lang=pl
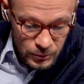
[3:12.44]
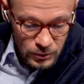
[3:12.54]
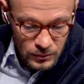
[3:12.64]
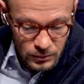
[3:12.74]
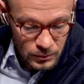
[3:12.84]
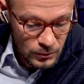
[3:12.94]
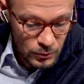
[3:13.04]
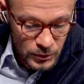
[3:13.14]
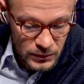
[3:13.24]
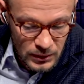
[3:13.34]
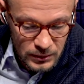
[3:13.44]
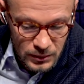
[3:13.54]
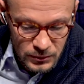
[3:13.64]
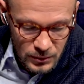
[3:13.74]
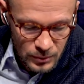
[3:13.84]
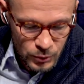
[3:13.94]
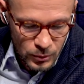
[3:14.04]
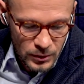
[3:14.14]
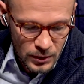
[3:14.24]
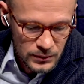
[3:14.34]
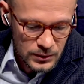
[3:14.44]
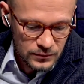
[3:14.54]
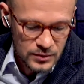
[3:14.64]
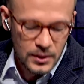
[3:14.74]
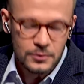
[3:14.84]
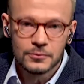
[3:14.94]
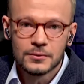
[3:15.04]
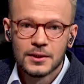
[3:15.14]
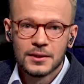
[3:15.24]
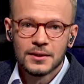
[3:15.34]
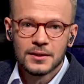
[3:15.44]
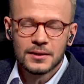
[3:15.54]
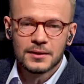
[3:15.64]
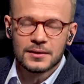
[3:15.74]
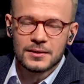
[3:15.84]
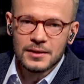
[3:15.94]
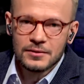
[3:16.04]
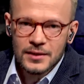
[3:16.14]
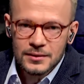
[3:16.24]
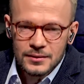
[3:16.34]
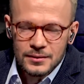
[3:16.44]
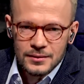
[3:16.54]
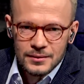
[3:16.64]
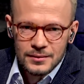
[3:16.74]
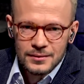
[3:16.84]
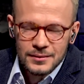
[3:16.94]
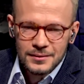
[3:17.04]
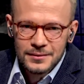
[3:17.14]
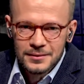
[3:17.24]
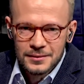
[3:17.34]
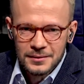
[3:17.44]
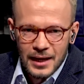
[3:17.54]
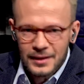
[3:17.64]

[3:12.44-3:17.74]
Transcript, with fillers: przykład to chrupiąca tekstura przypominająca w smaku krewetki. E, a